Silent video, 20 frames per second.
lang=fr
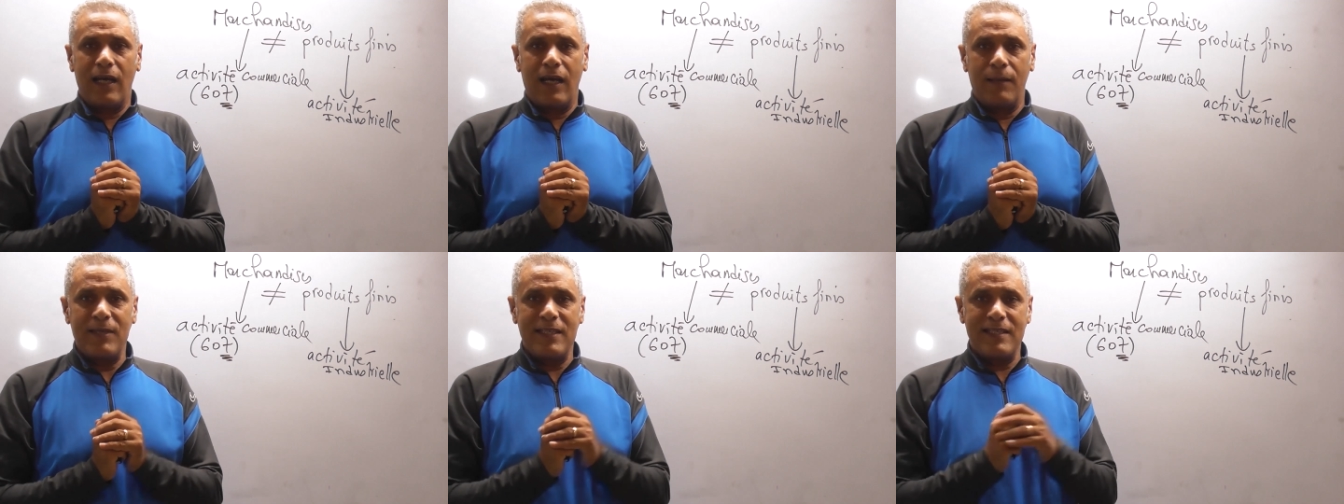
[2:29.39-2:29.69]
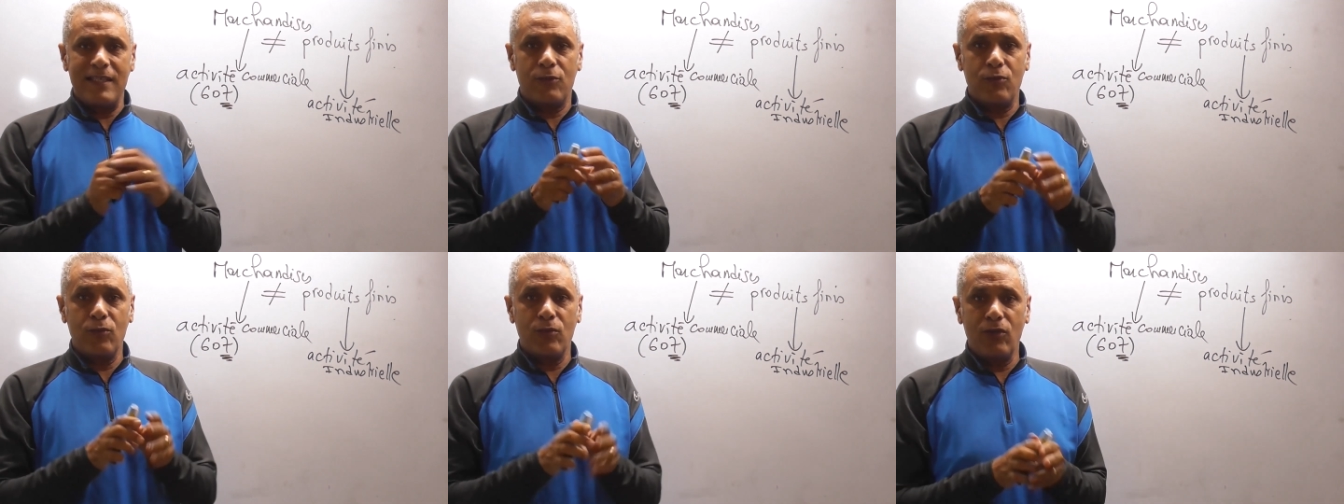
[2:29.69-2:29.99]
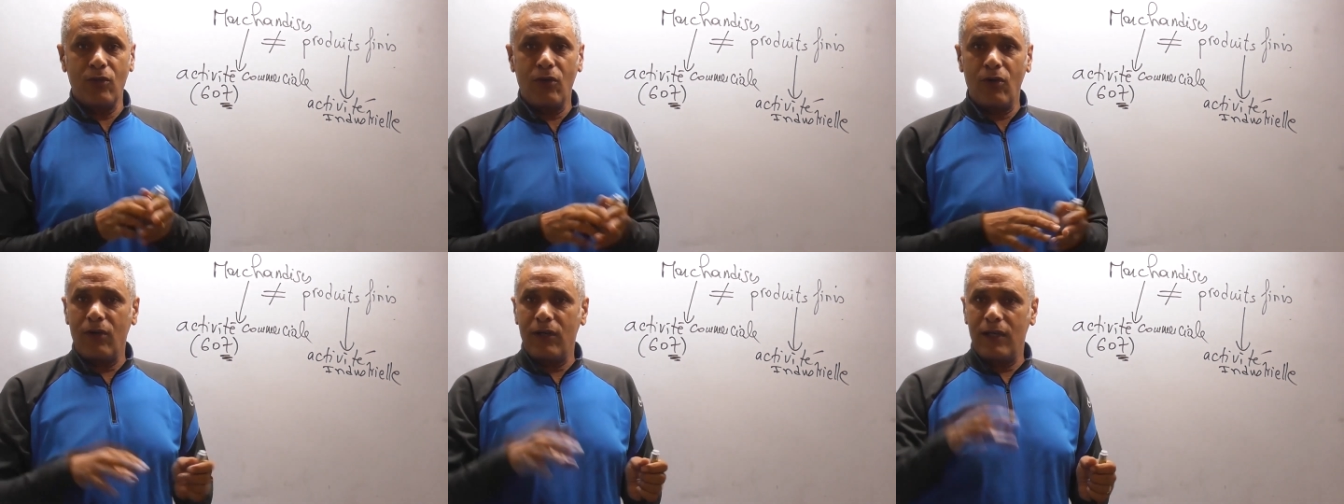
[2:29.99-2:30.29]
à mes
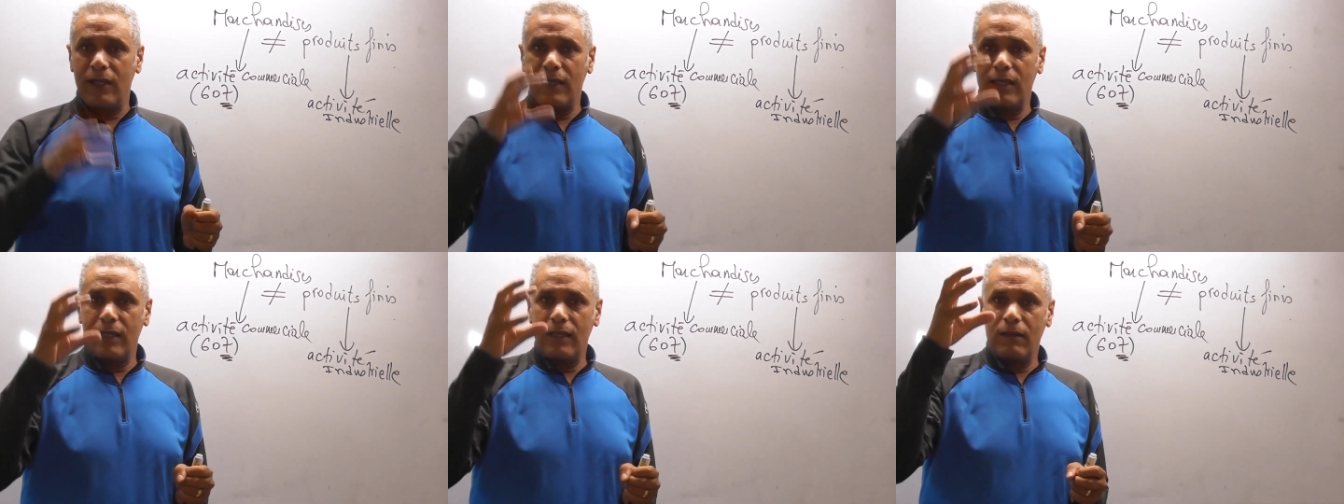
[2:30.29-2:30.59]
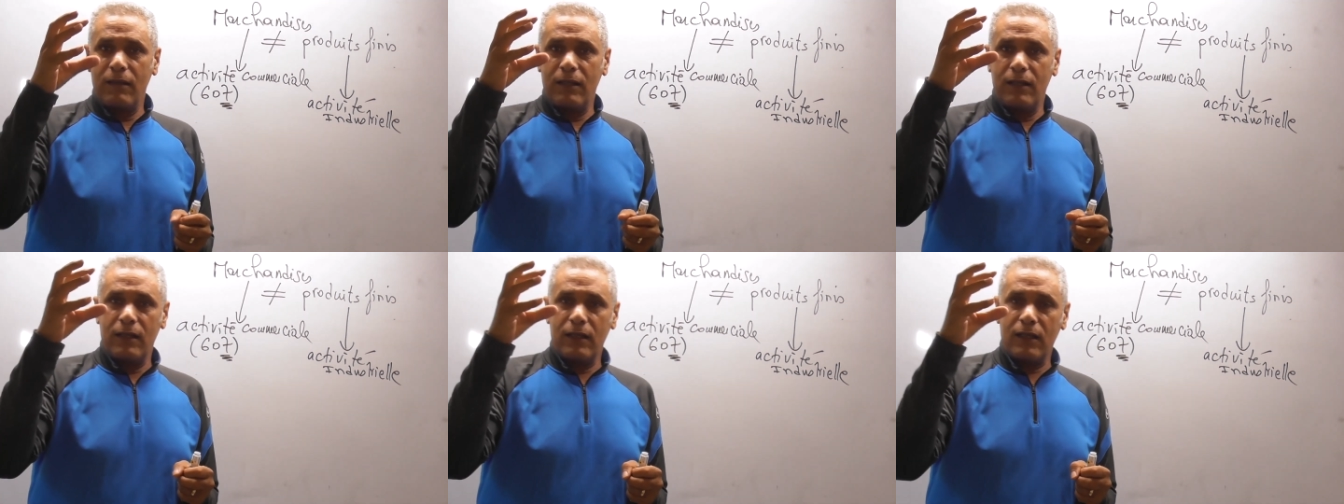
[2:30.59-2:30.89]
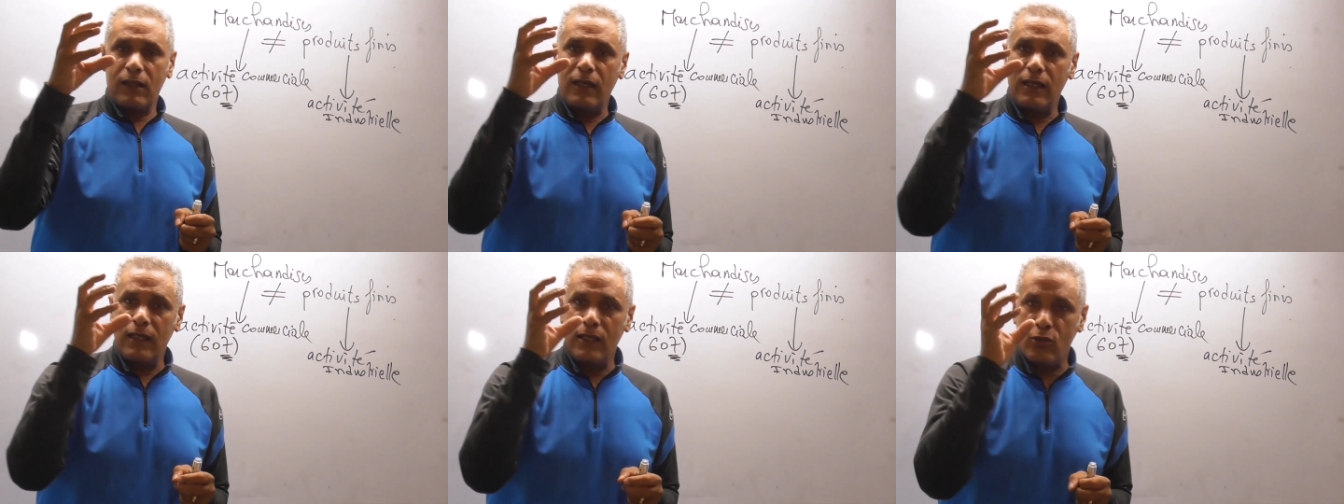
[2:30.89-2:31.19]
étudiants,
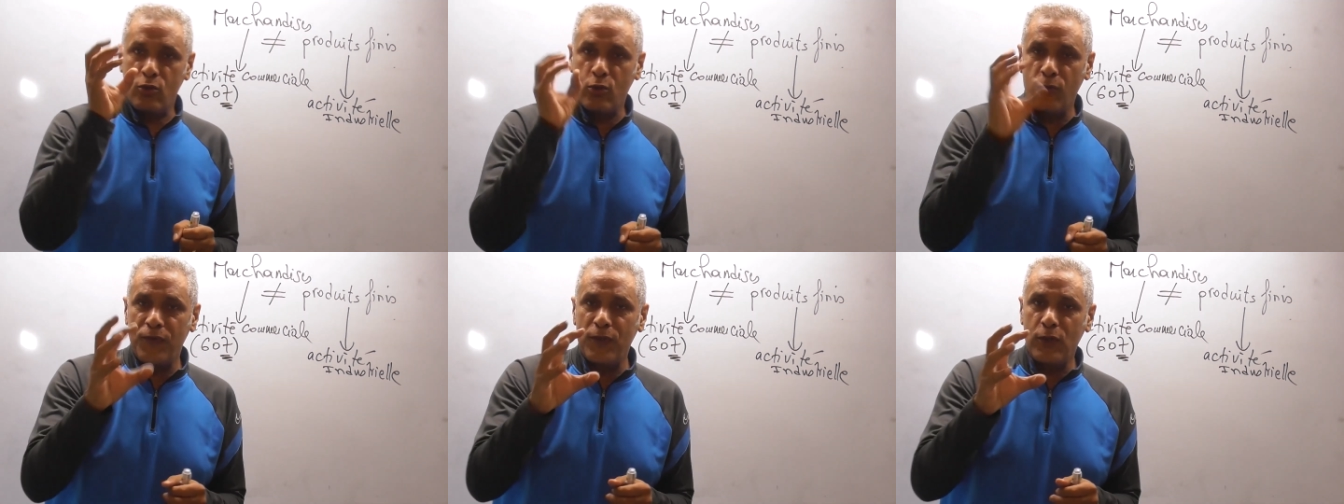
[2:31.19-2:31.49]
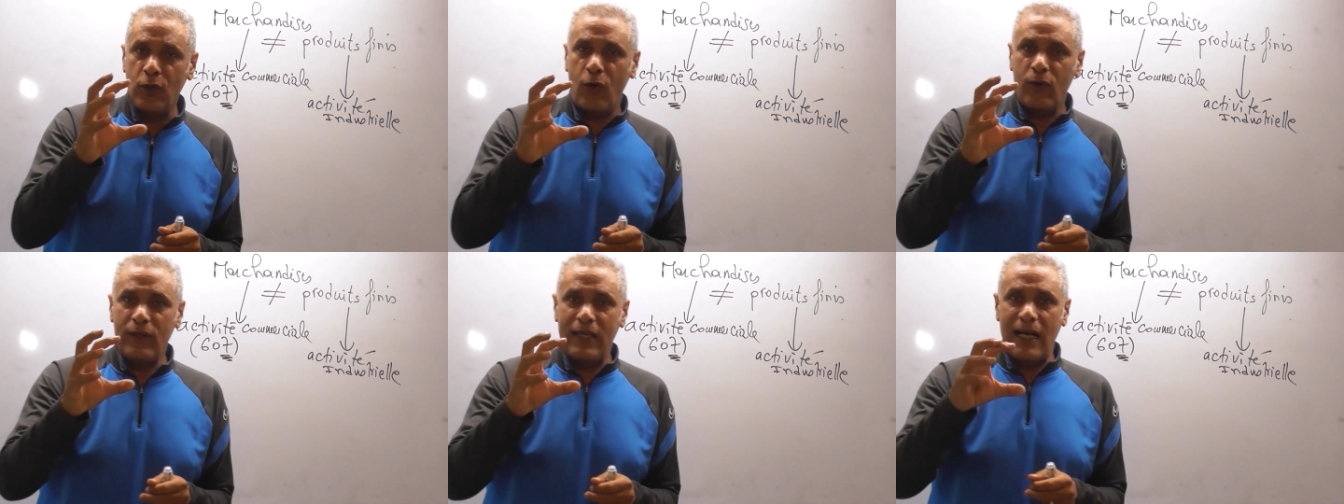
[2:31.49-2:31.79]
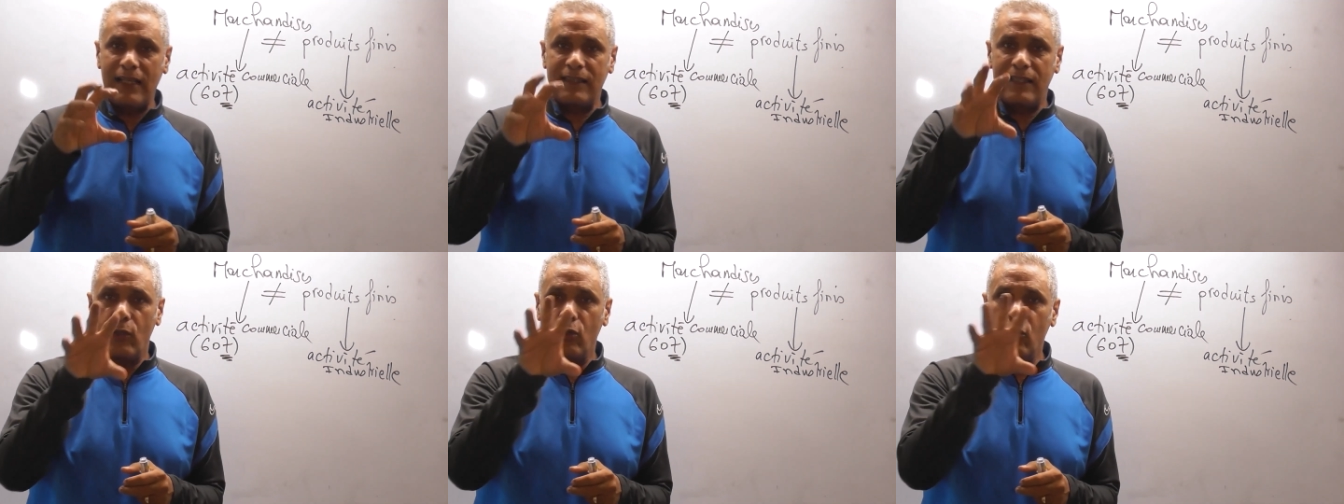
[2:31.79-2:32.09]
il suffit de
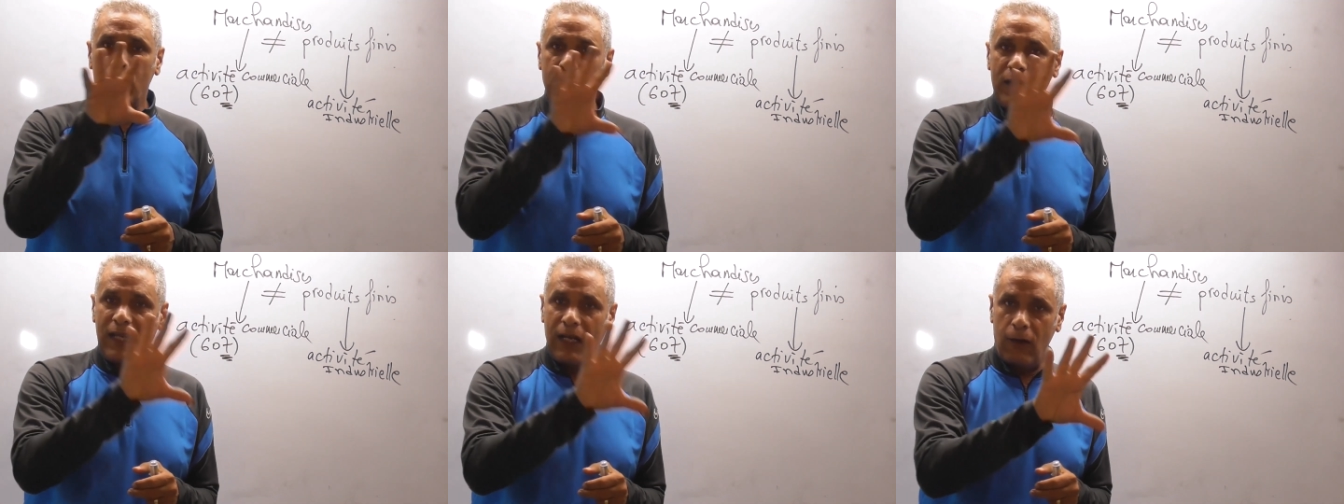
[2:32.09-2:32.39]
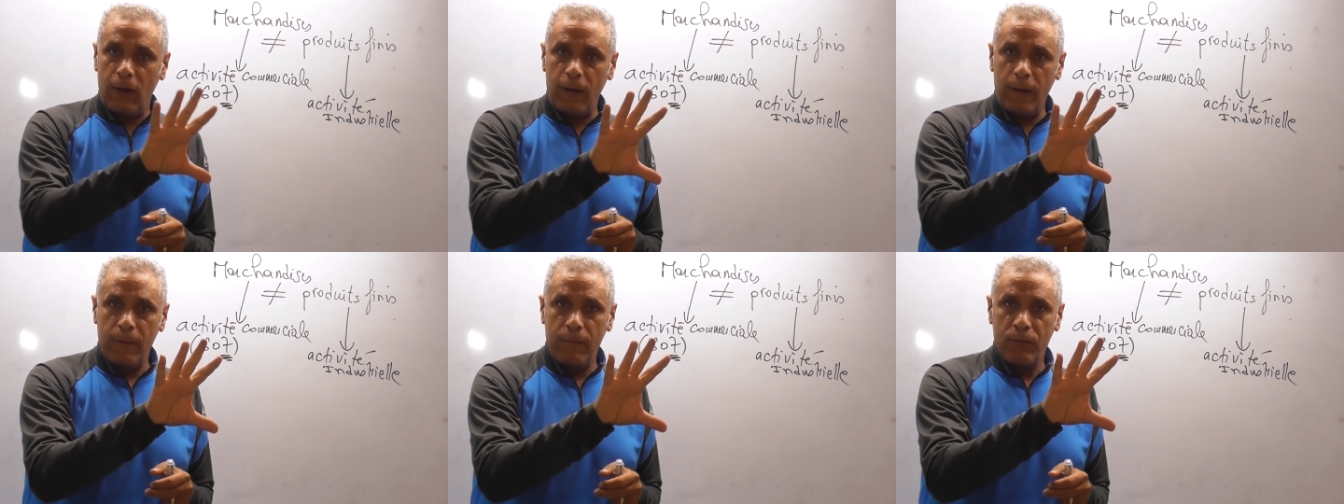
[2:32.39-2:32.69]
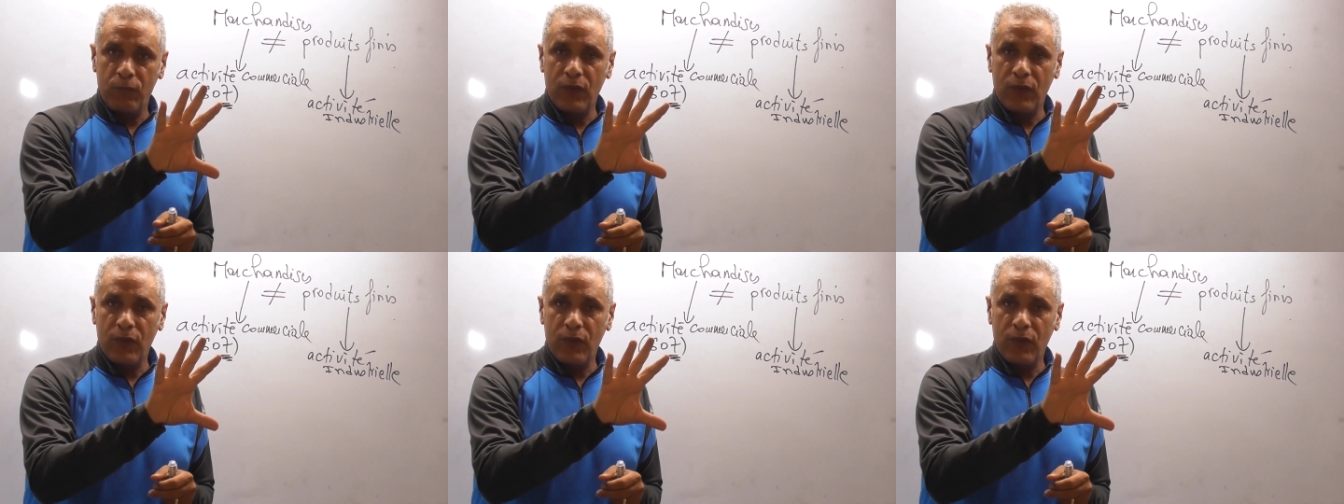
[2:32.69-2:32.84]
regarder le bilan